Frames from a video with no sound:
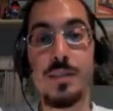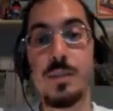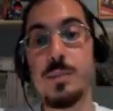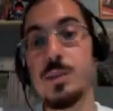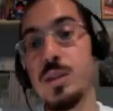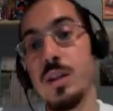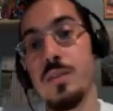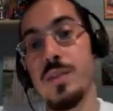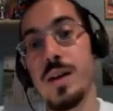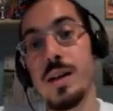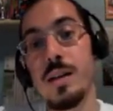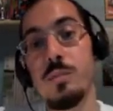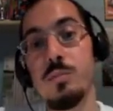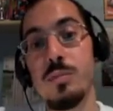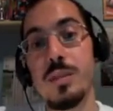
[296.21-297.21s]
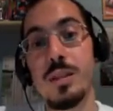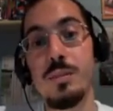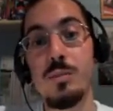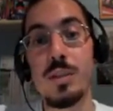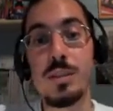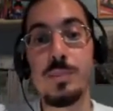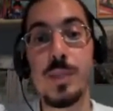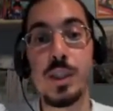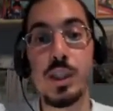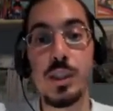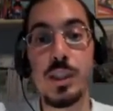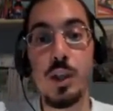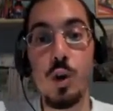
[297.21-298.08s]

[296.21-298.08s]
bisogna fare un, una specie di